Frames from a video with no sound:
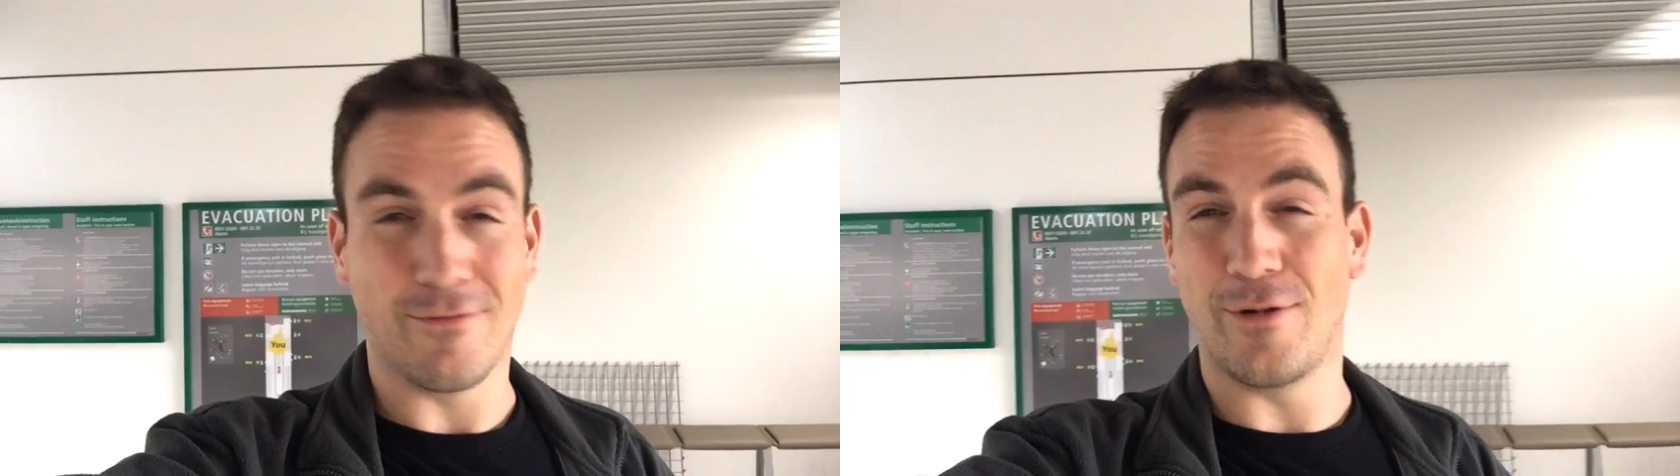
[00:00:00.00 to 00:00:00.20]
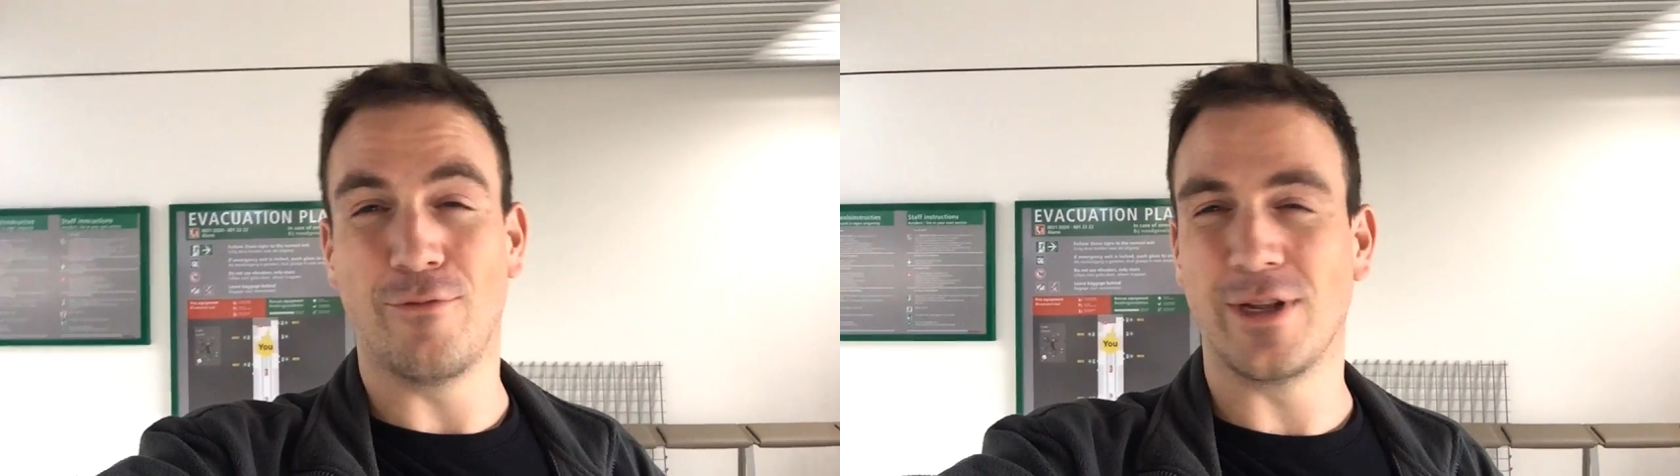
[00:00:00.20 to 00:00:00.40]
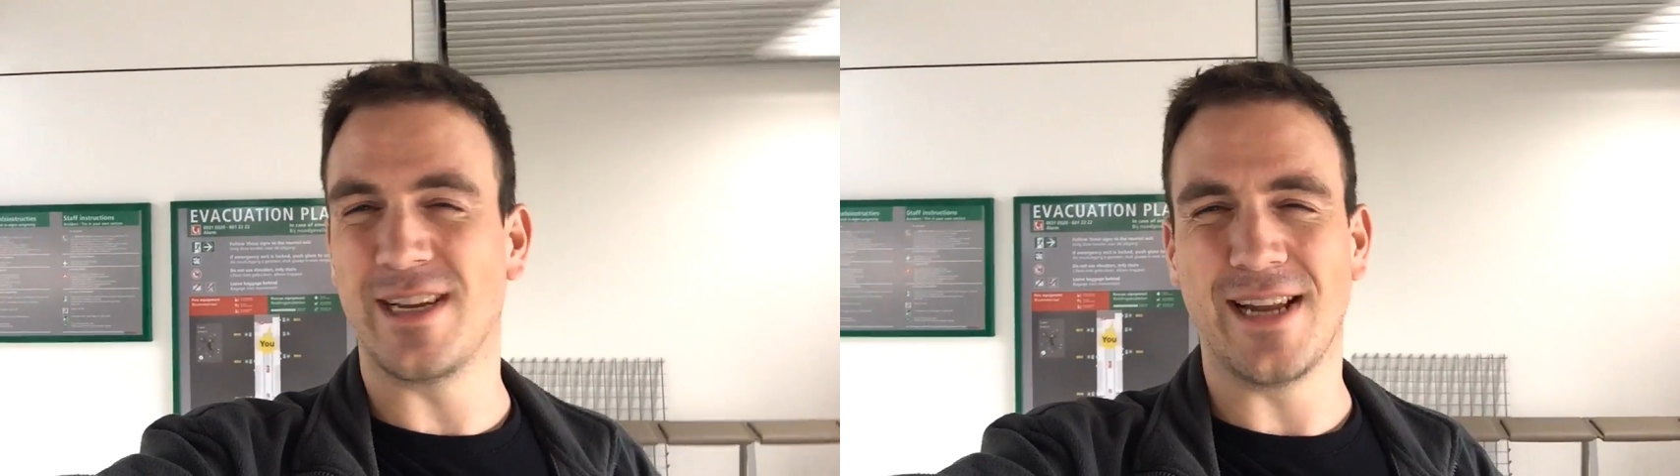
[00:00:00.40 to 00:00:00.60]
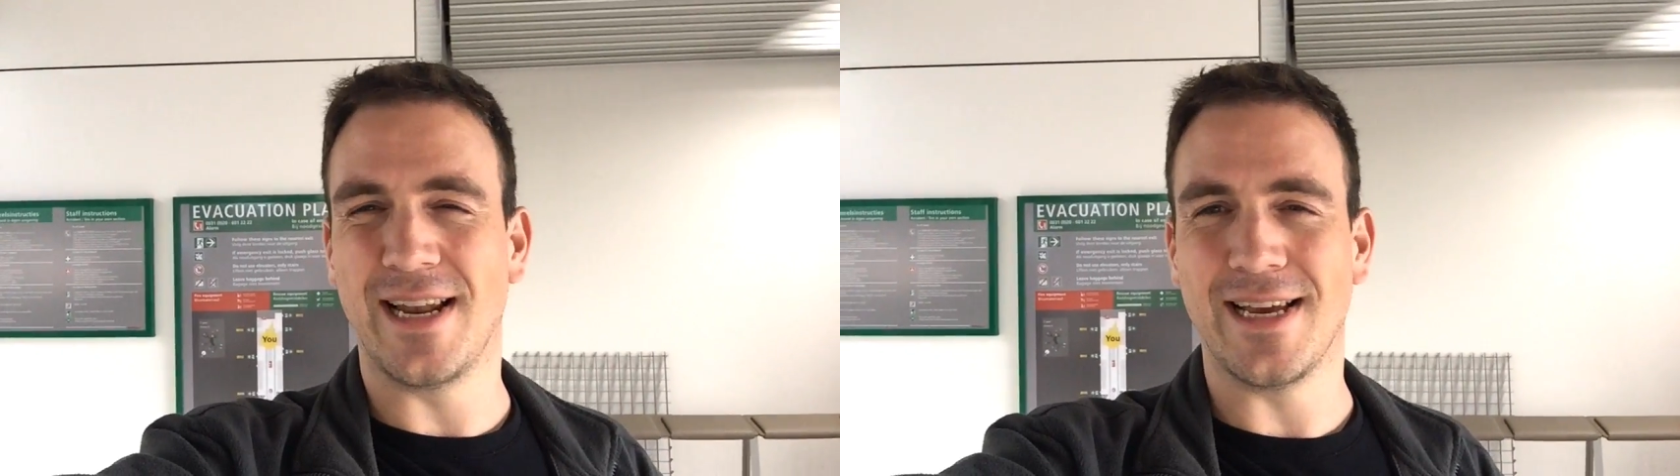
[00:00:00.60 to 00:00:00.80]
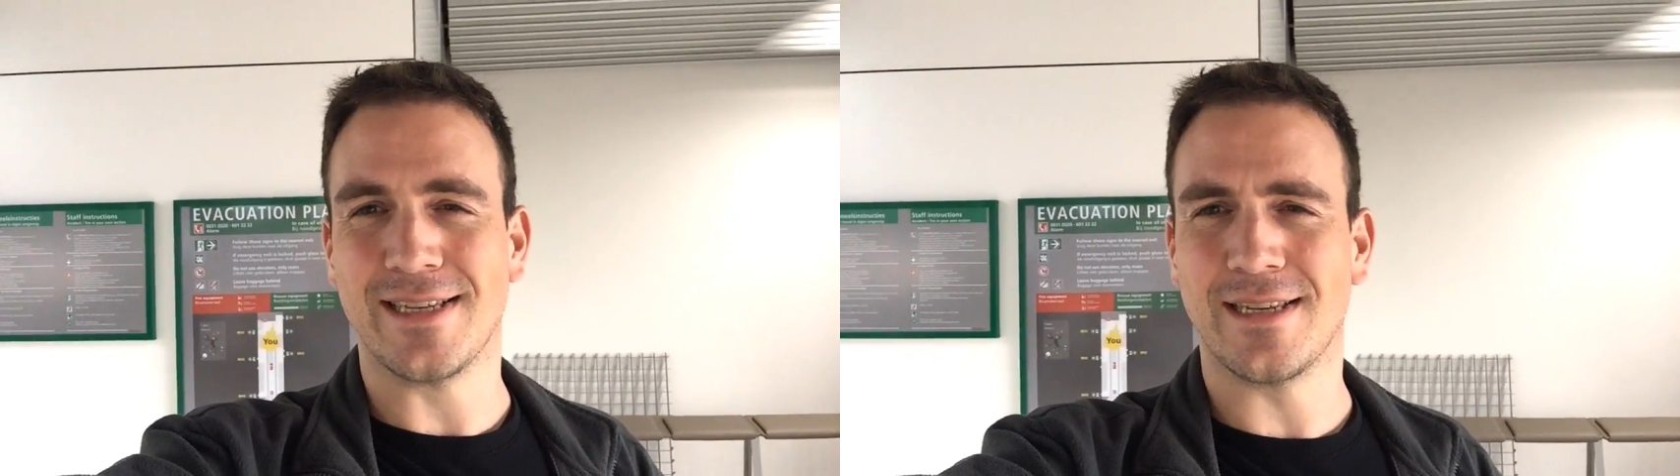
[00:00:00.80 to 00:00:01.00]
我我真的
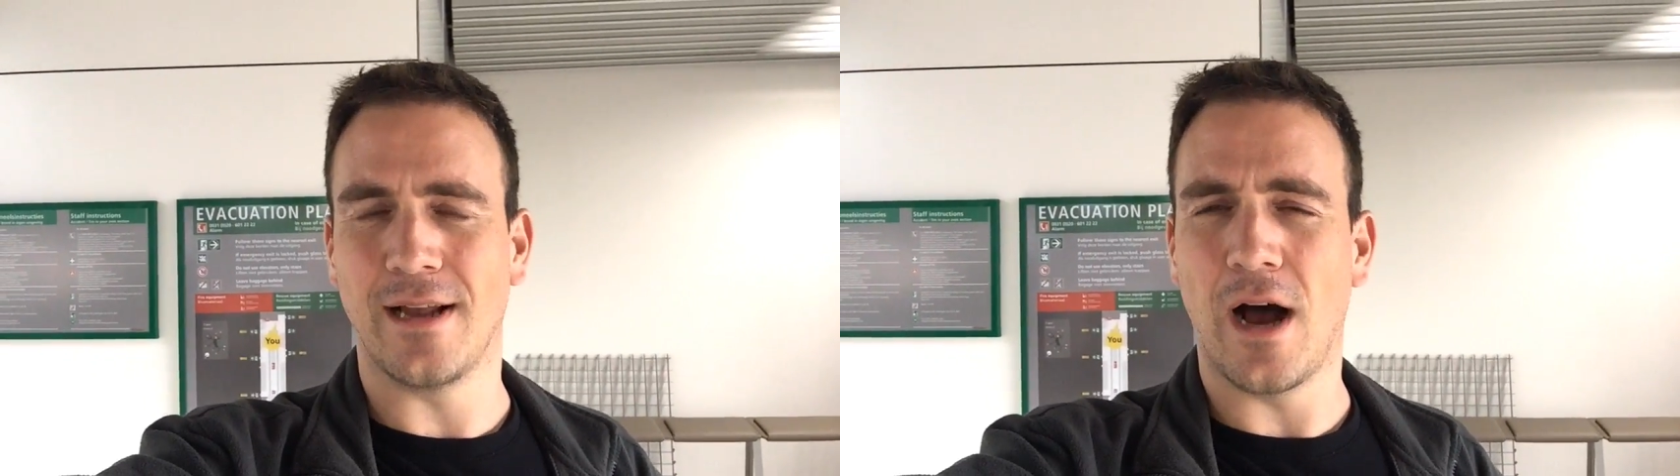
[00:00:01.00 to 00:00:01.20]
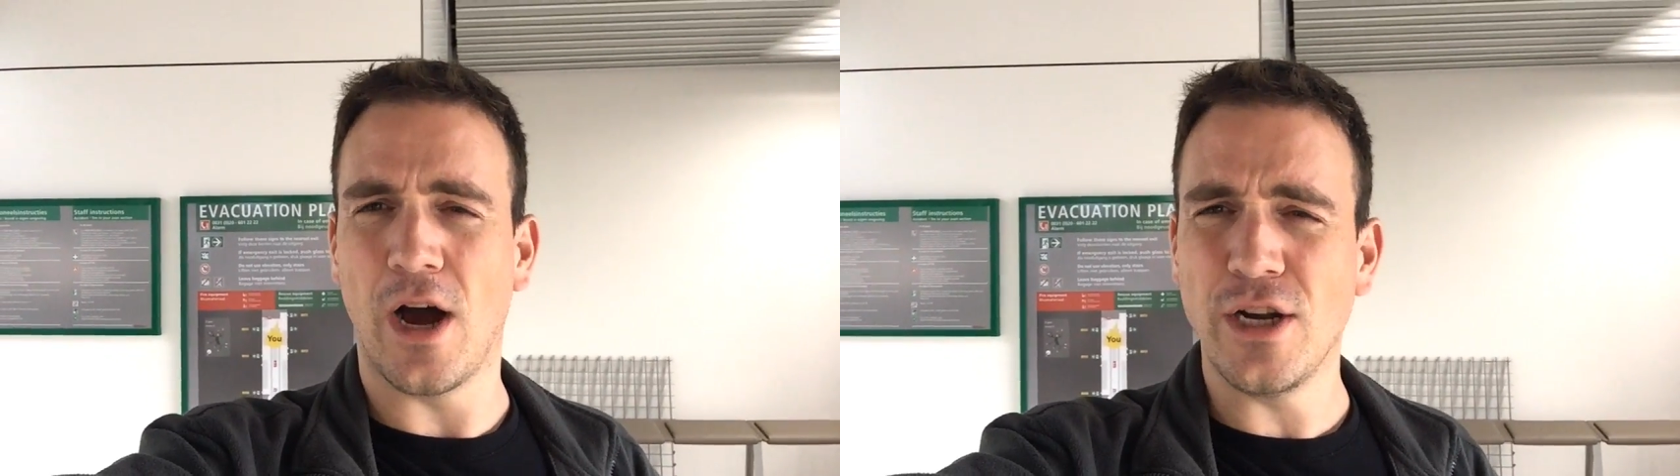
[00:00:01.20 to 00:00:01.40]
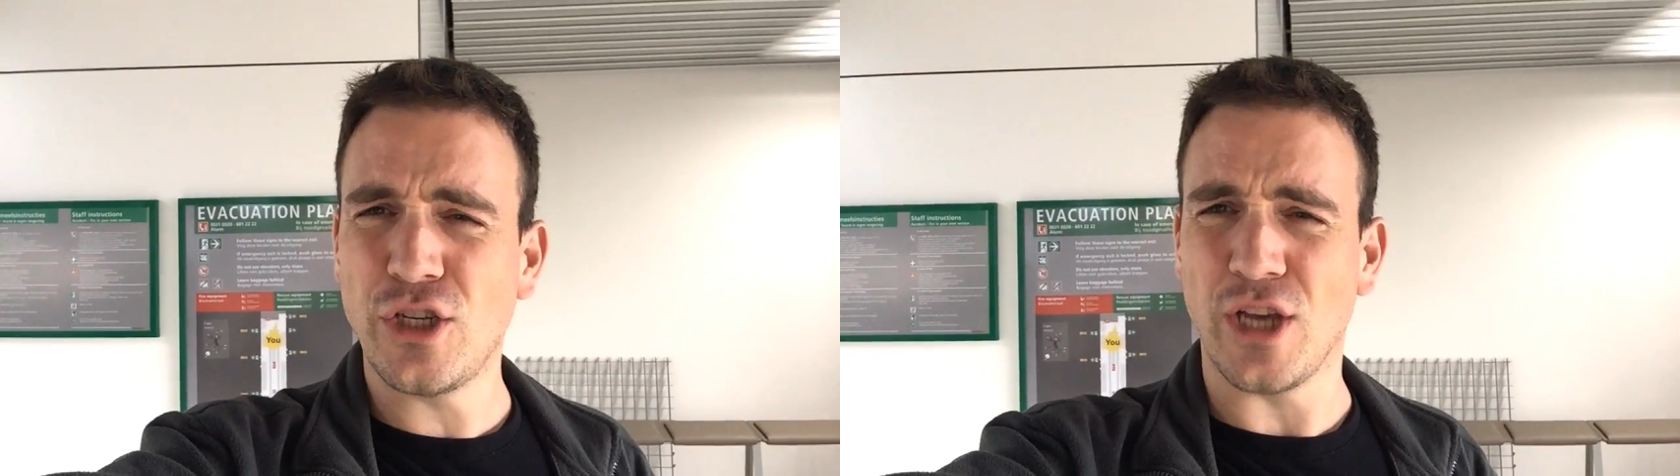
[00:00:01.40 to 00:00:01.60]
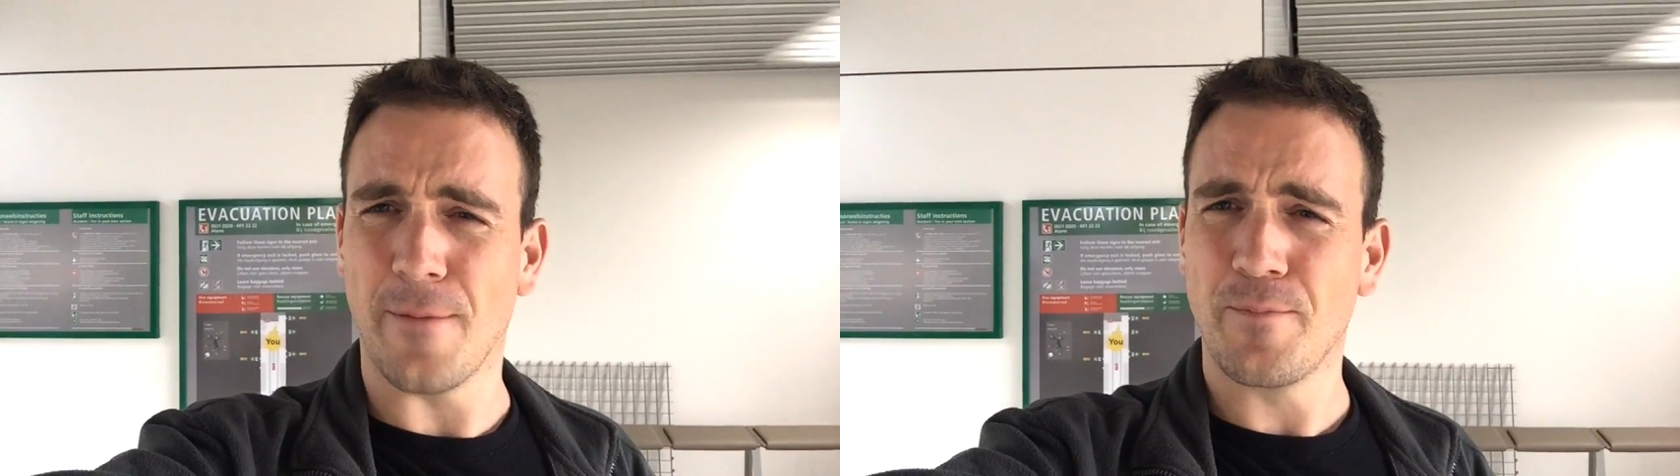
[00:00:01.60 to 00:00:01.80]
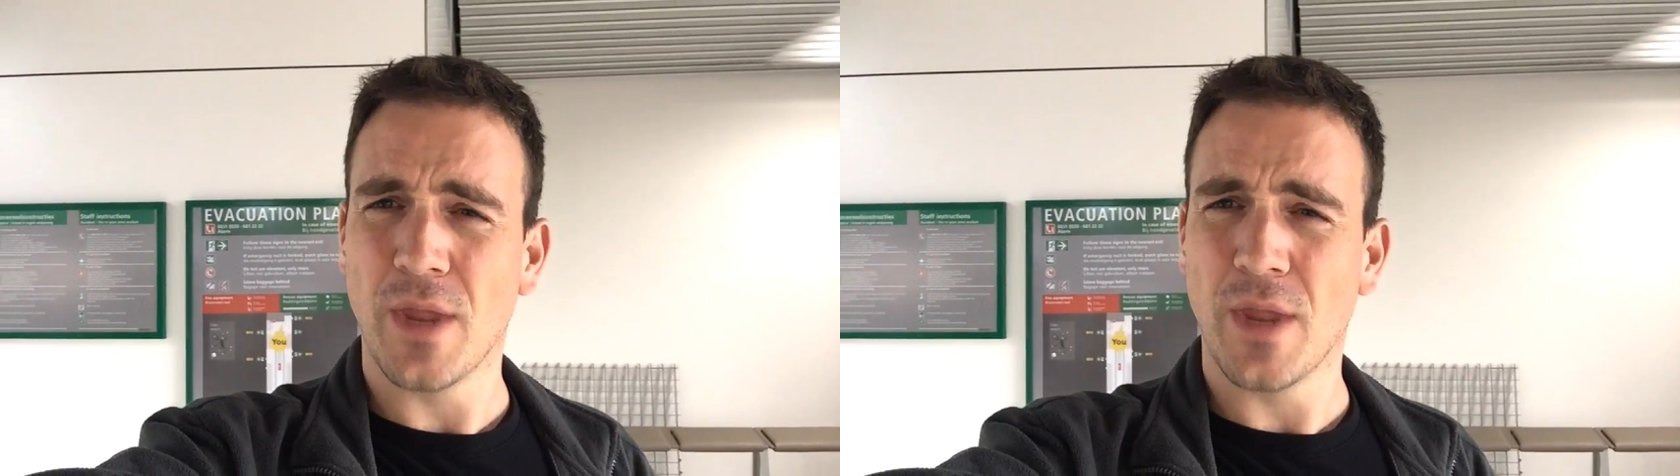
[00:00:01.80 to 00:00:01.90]
累死了，而且